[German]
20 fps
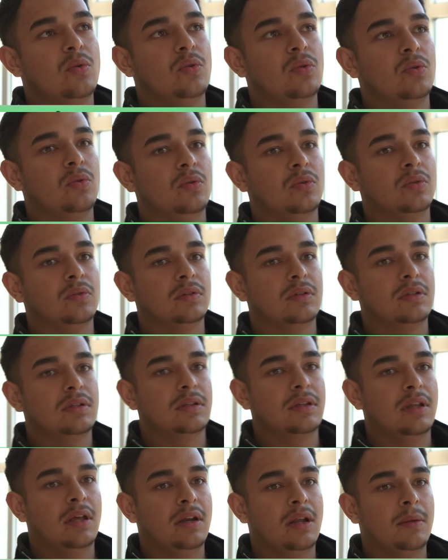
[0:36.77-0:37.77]
Und
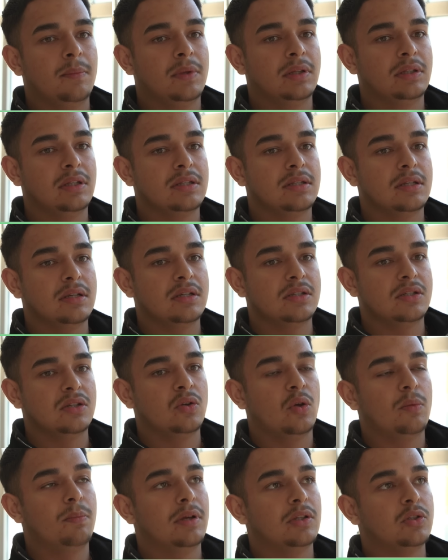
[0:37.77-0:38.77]
dann am Ende zeige ich dir
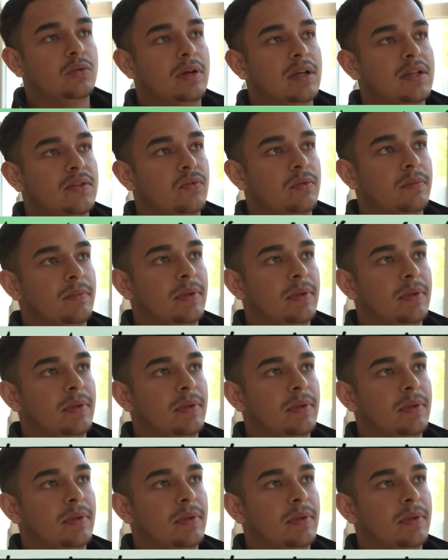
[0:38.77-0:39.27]
noch ein paar Tracks